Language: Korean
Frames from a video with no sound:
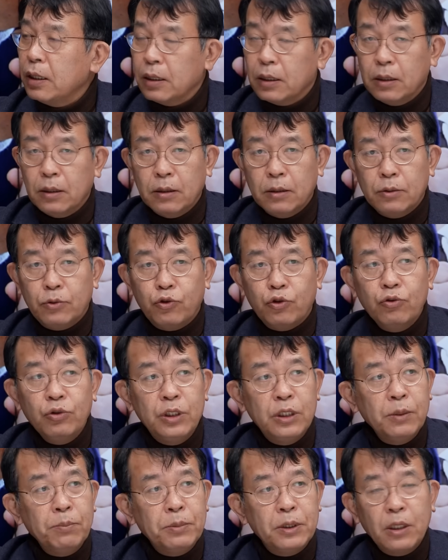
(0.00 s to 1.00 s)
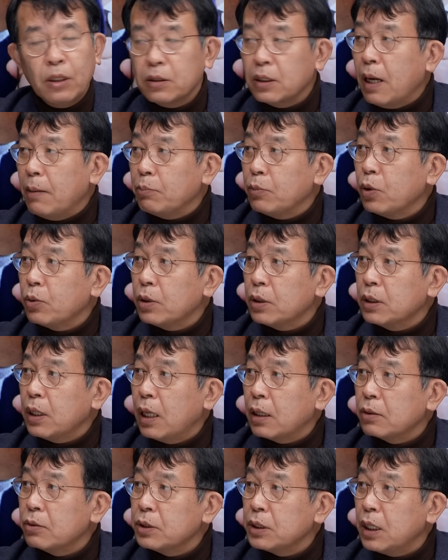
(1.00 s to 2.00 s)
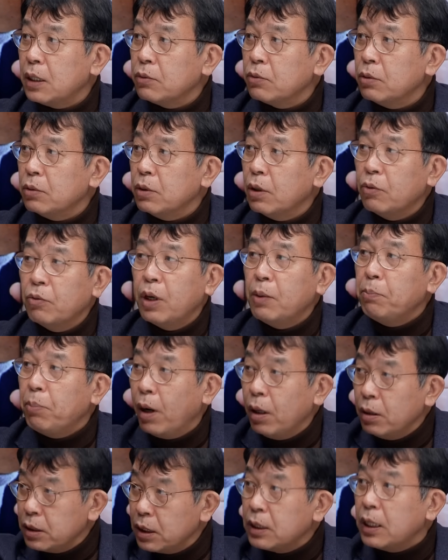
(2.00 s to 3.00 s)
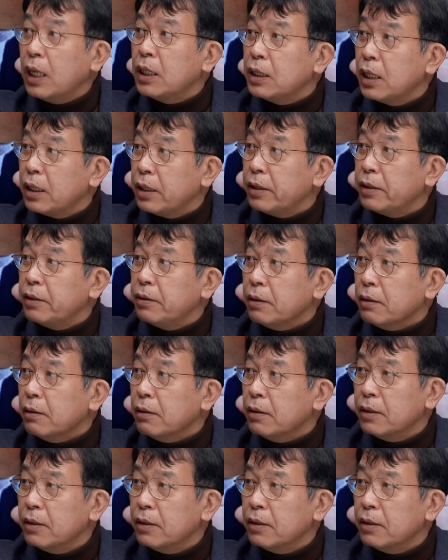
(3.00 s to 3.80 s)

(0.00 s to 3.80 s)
그 중심적 담론을 따르지 않고 너 왜 뻘짓하냐예요.